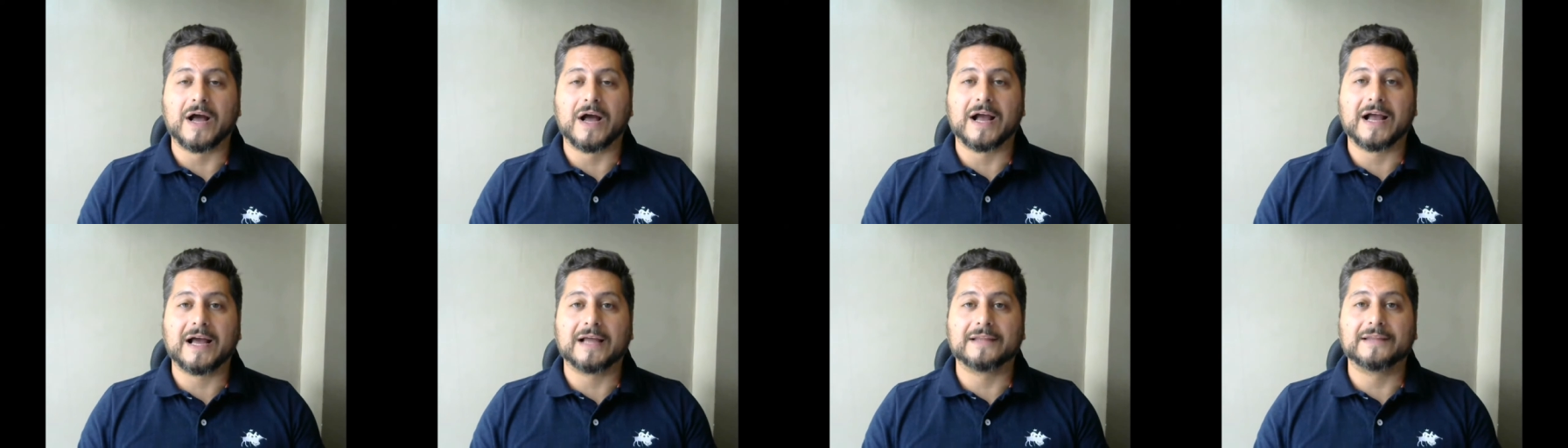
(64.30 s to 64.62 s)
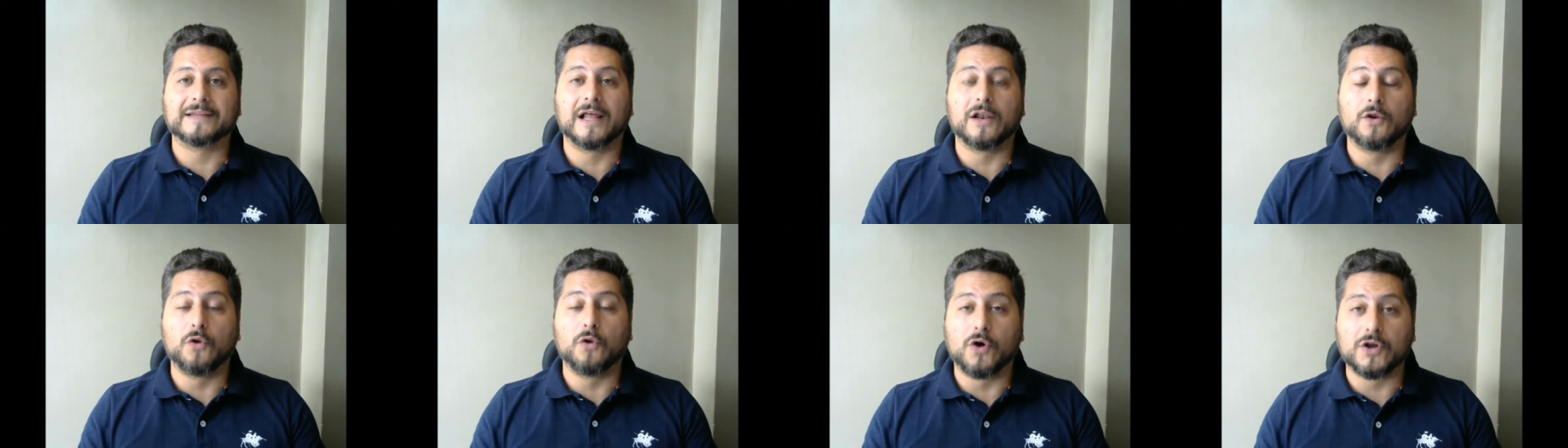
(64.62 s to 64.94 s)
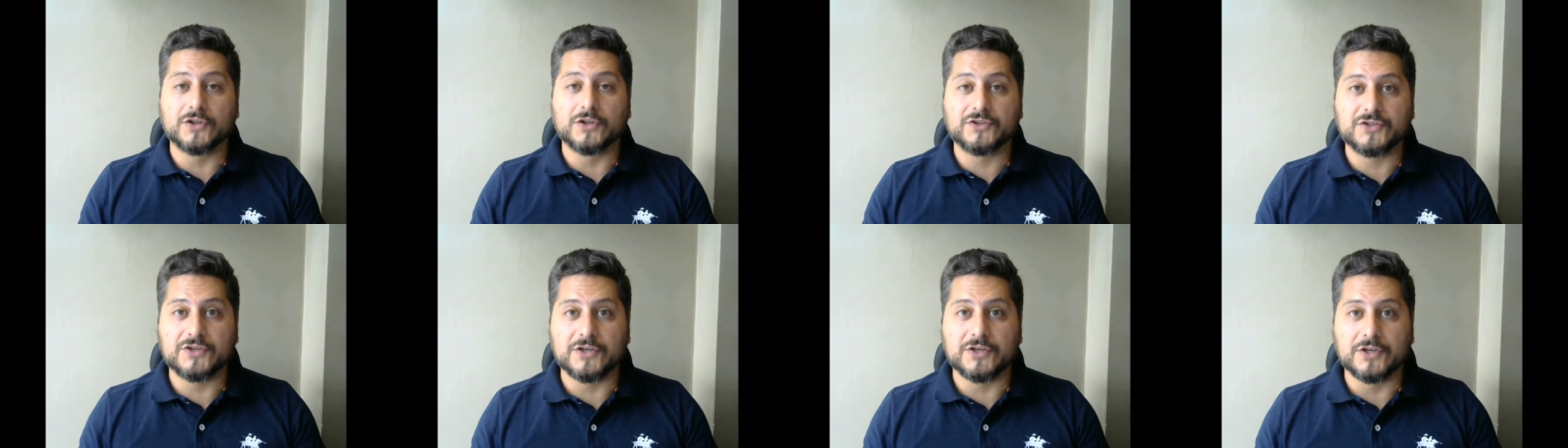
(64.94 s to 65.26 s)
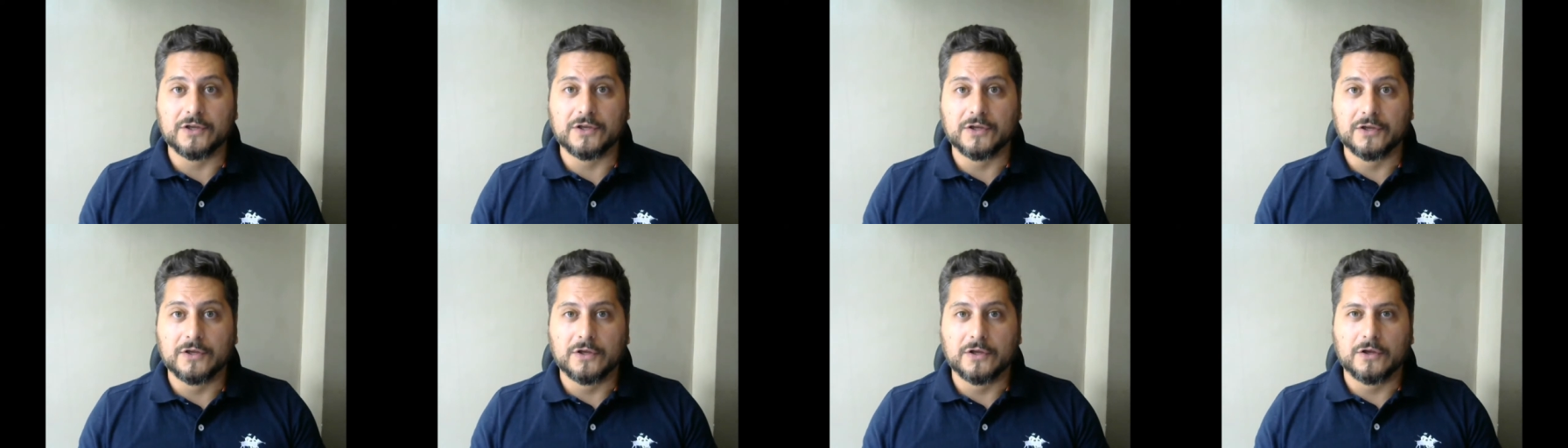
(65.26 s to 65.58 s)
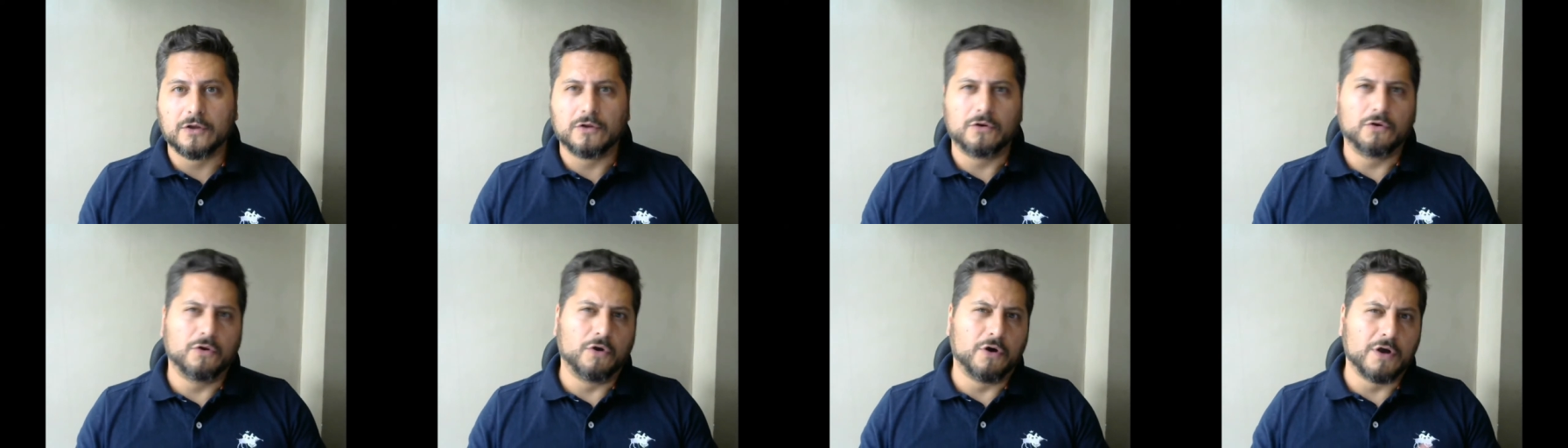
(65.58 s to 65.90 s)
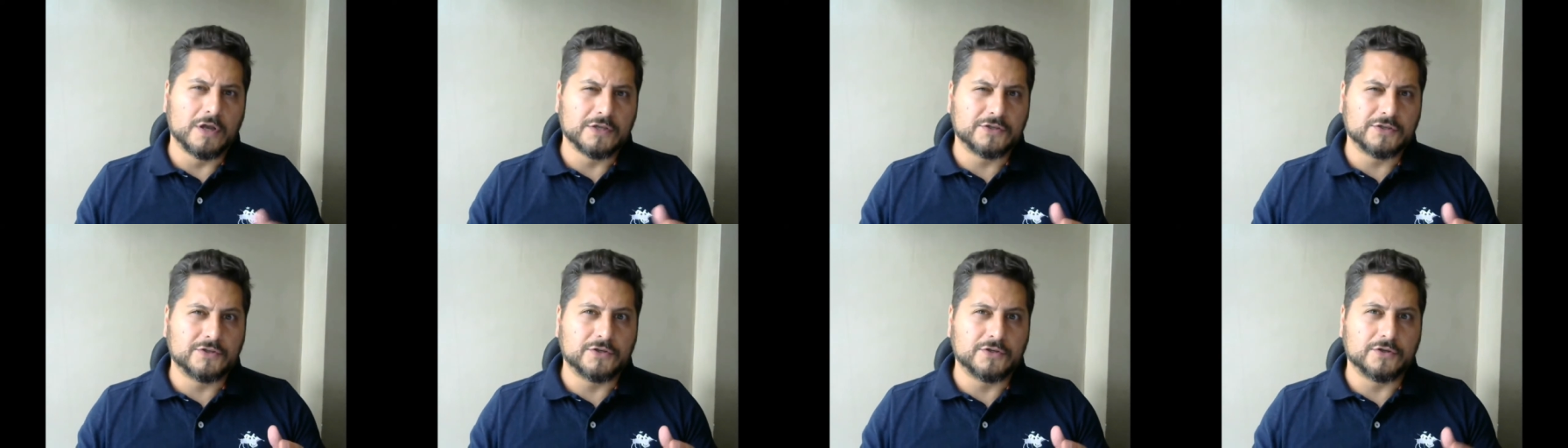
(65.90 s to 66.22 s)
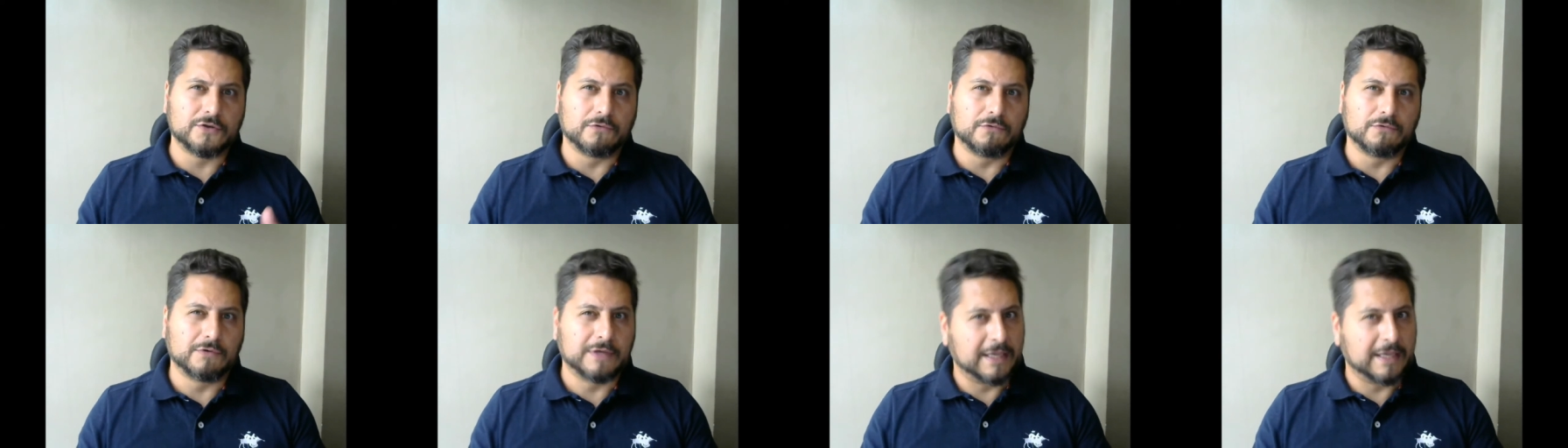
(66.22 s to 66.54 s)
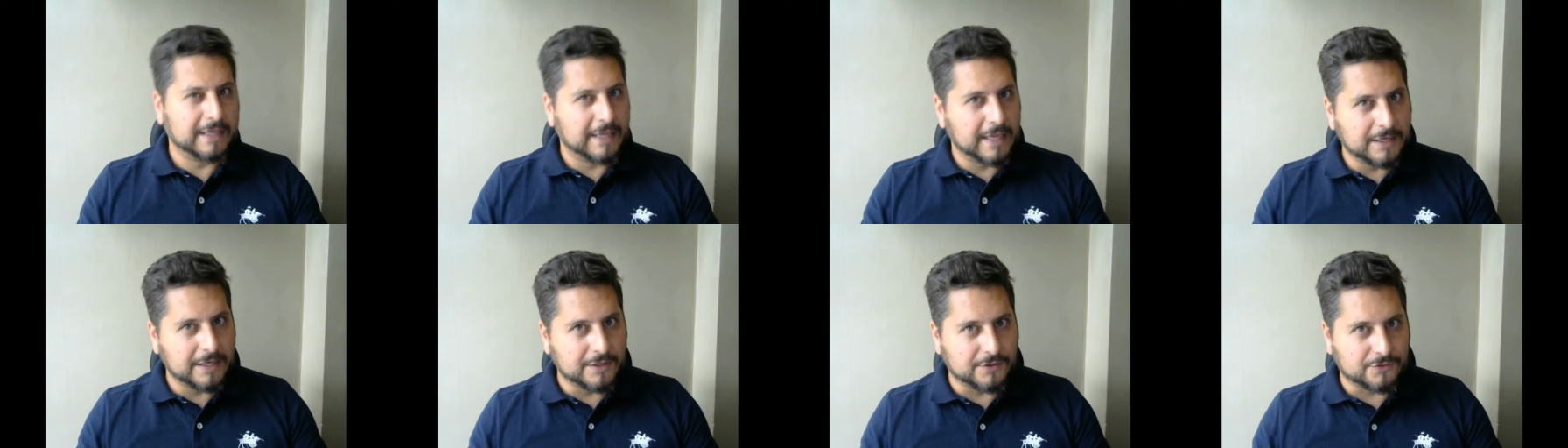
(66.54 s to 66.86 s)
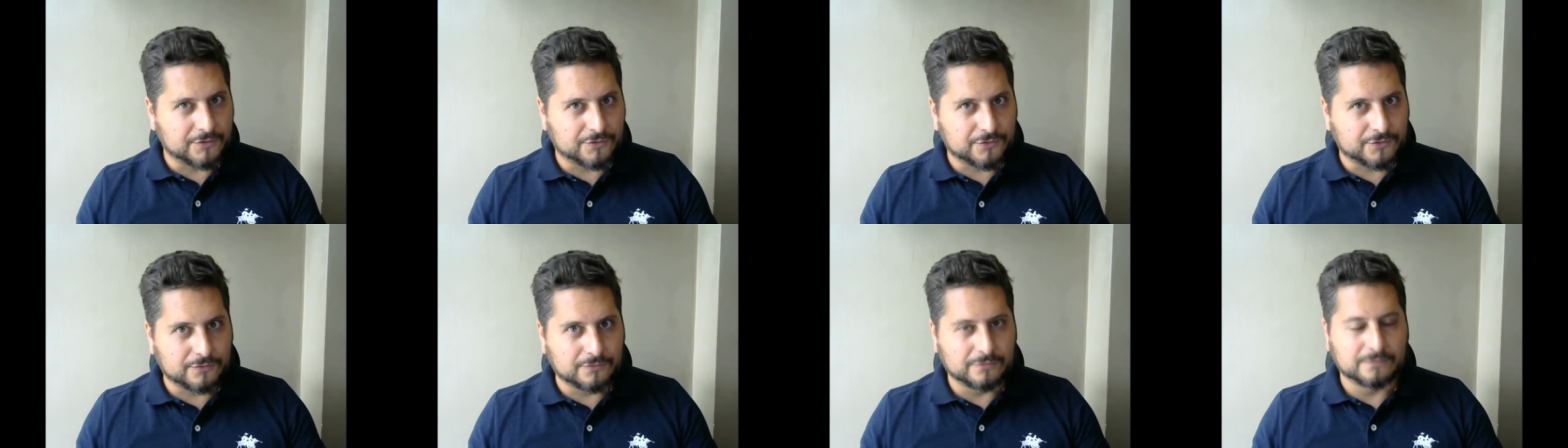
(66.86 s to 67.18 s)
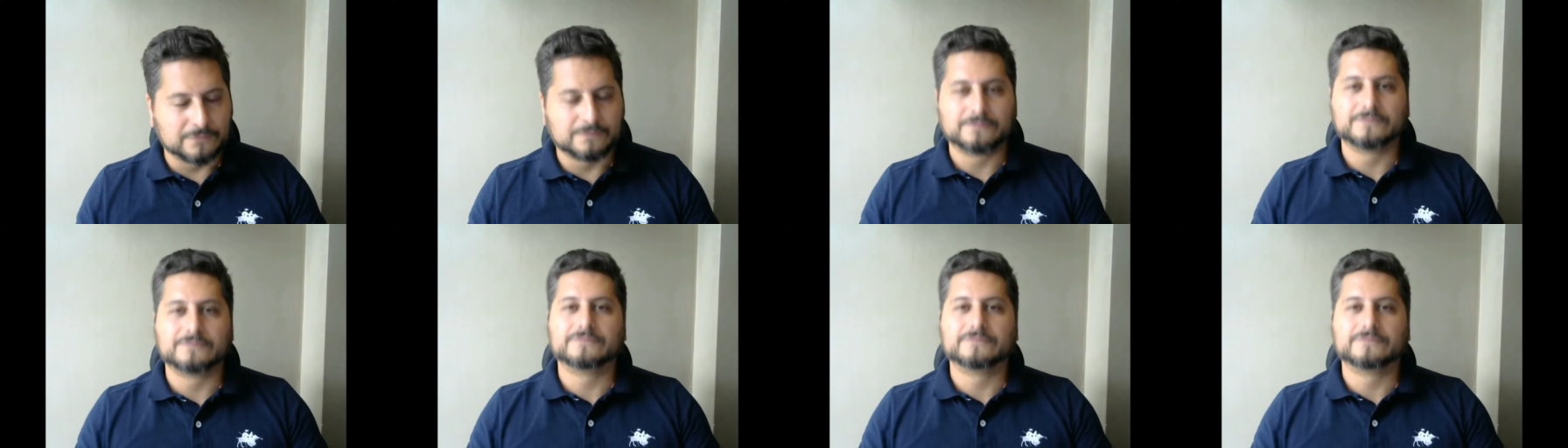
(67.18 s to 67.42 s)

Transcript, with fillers: a cada lote. Lote, o que, que é isso?